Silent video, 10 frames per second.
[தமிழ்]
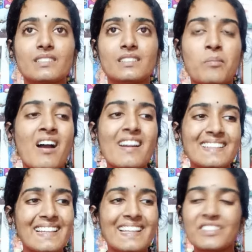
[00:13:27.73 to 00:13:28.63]
இந்த
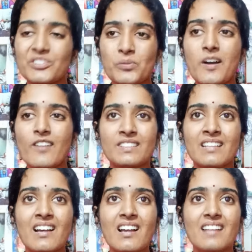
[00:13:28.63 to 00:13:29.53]
மாடுக்கெல்லாம் என்ன
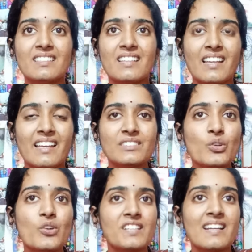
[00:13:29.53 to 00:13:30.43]
சுபாவம்னா அது எந்த
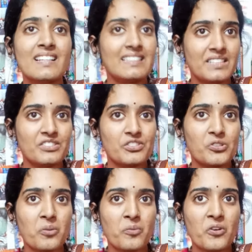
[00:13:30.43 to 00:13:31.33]
கொட்டாயில் கட்டி
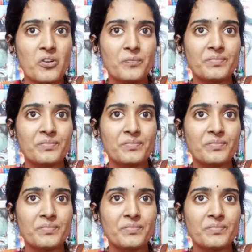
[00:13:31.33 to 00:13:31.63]
வச்சுருக்கோமோ